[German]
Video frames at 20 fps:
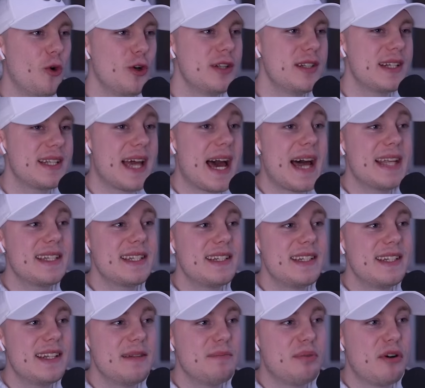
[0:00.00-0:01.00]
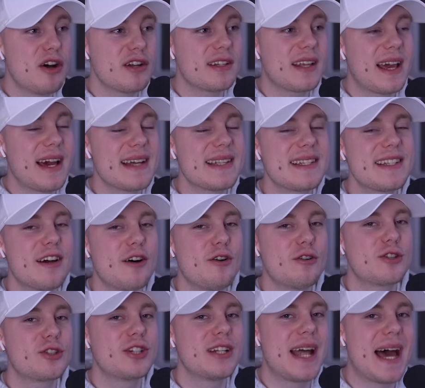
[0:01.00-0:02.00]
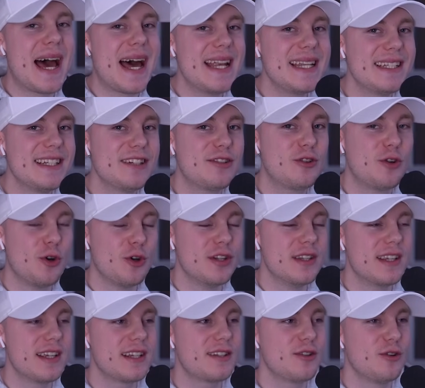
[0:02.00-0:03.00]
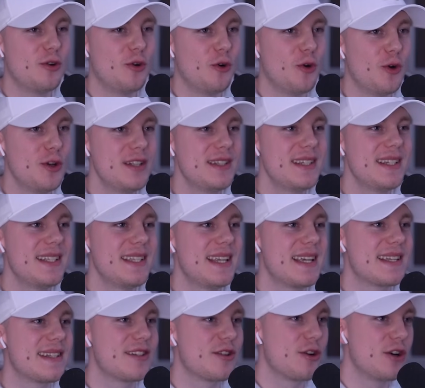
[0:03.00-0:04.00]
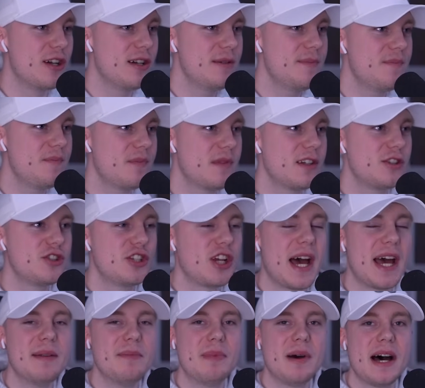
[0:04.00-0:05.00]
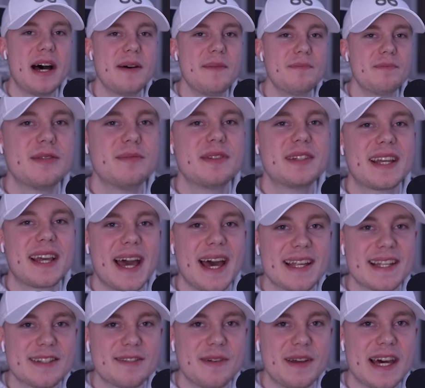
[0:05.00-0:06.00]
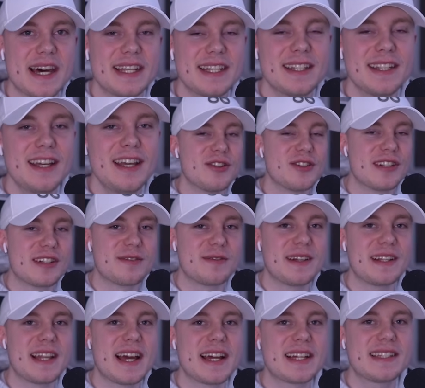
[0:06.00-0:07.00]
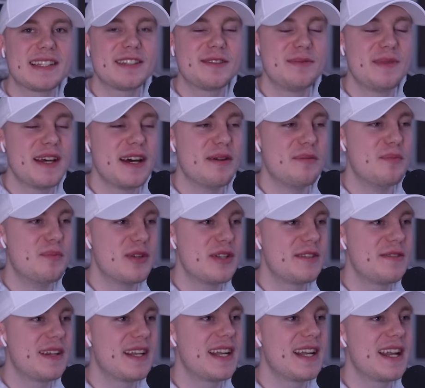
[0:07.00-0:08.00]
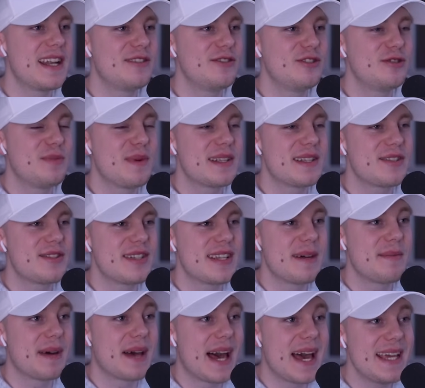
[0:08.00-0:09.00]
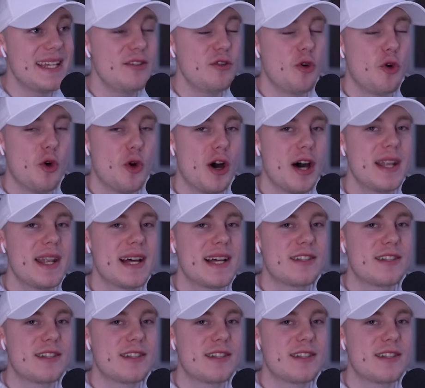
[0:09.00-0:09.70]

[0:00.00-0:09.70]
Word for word: Und da hatte die den Podcast ja auch schon angekündigt und der soll scheinbar ziemlich krass werden. Und deswegen dachte ich mir, müssen wir da natürlich mal zusammen reinhören.